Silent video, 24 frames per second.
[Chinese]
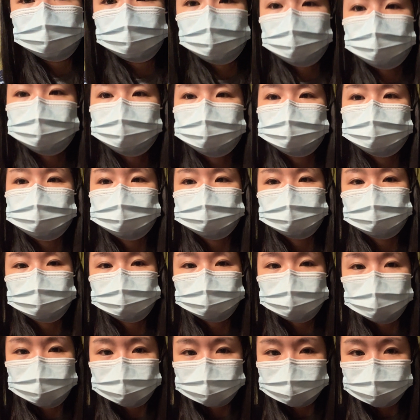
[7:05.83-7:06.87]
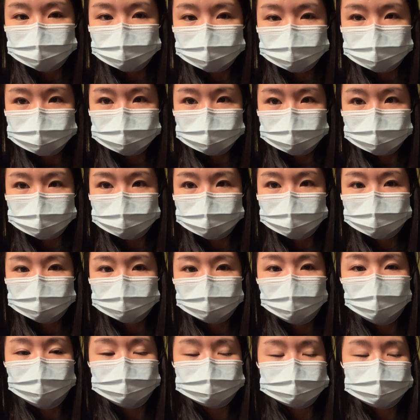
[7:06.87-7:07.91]
然后我有些同事就很
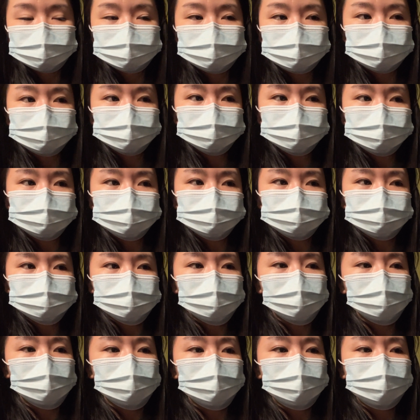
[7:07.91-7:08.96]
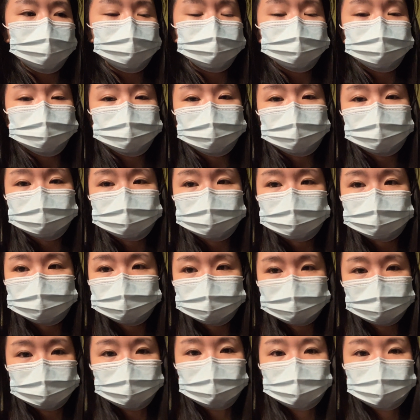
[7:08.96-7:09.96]
好心，就说：“哎，如果你